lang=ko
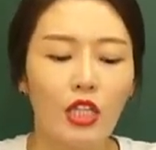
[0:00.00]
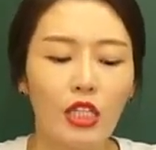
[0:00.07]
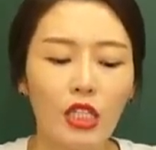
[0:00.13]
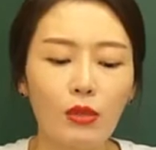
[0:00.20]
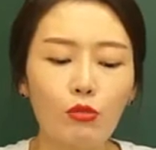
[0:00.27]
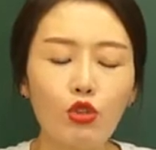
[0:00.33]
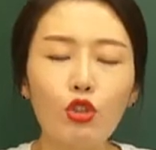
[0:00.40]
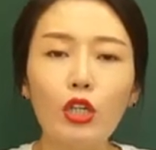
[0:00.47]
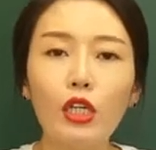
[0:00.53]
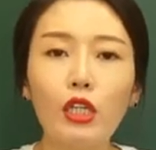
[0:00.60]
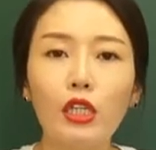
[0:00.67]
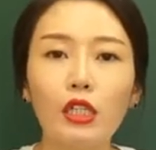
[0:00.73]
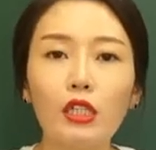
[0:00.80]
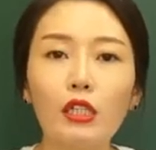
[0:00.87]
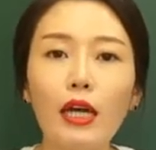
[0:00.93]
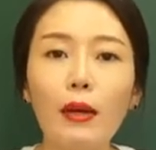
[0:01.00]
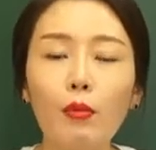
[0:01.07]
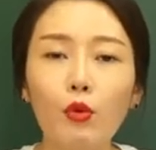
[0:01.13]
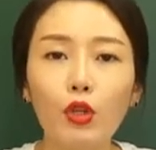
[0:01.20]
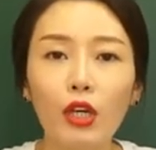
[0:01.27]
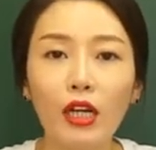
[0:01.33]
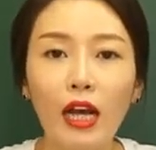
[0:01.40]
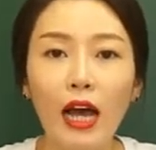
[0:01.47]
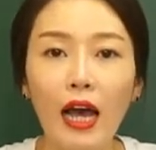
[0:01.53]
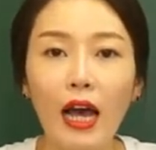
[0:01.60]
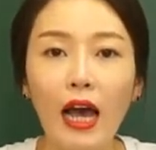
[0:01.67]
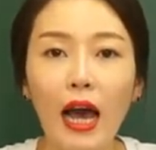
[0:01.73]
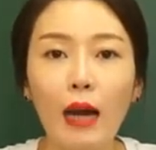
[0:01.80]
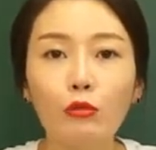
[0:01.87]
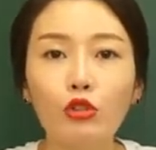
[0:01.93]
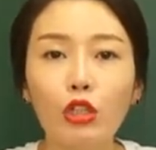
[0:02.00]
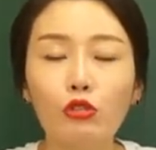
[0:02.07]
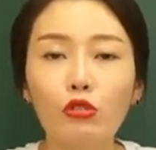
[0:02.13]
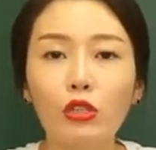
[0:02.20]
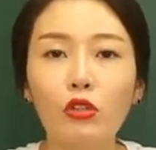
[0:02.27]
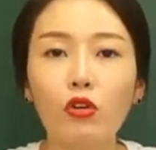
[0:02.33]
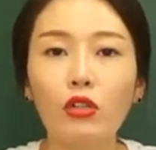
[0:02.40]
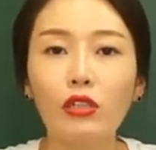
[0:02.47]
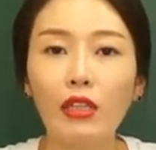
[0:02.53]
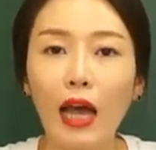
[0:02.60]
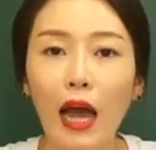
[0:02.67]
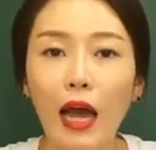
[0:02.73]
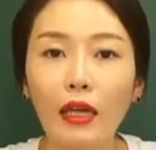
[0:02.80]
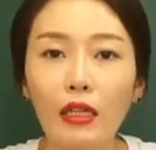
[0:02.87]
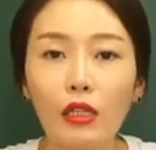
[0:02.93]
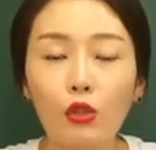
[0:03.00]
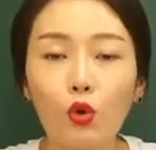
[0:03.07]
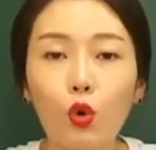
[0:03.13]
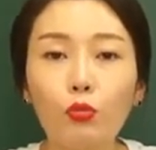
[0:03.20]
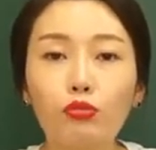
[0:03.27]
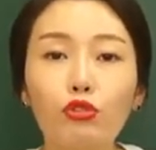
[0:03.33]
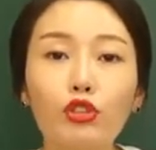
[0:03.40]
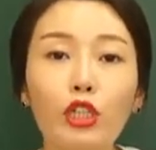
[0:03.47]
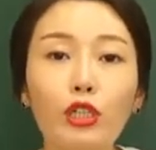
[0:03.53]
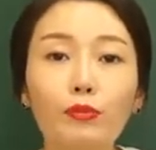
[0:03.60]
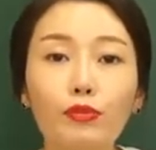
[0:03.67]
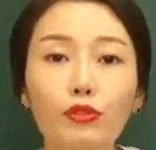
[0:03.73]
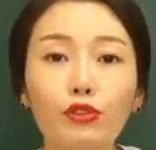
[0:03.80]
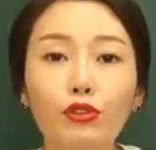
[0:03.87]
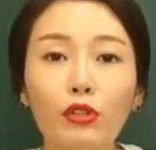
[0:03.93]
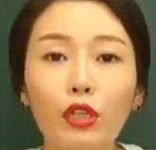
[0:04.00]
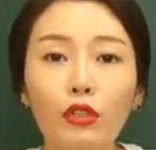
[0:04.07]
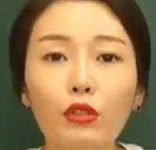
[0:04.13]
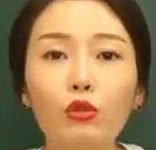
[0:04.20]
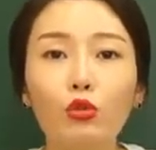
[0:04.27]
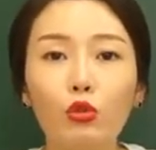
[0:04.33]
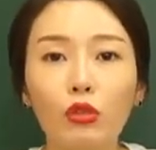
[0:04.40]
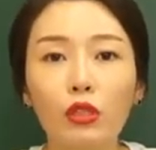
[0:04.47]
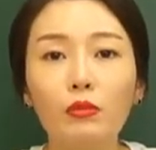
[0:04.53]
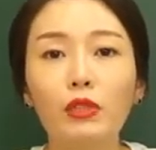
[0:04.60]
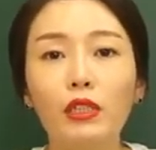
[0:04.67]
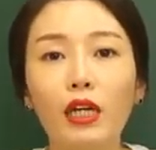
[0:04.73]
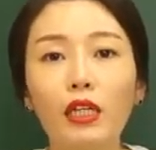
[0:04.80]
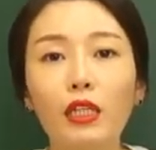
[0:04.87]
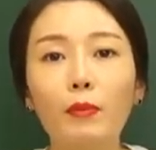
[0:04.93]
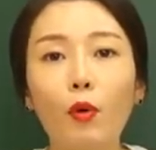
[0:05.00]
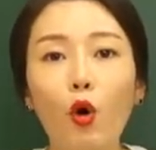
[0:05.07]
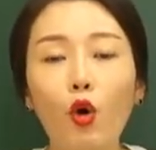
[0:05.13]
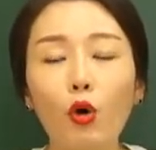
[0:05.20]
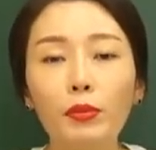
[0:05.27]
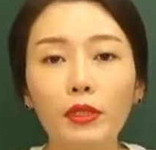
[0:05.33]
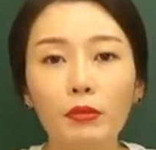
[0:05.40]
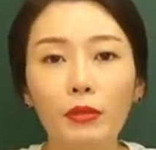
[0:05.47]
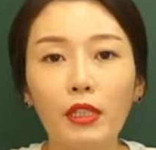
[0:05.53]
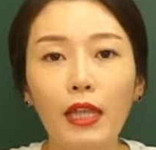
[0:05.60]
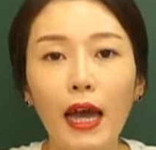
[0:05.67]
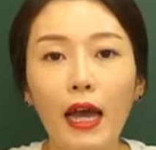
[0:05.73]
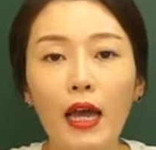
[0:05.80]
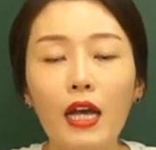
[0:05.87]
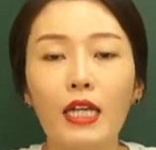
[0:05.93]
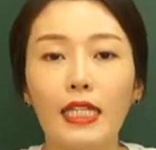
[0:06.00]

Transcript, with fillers: 지문이 길다 보니까 아무래도 이거를 다 읽고 문제를 푸는 데는 조금 시간 시간이 버겁습니다.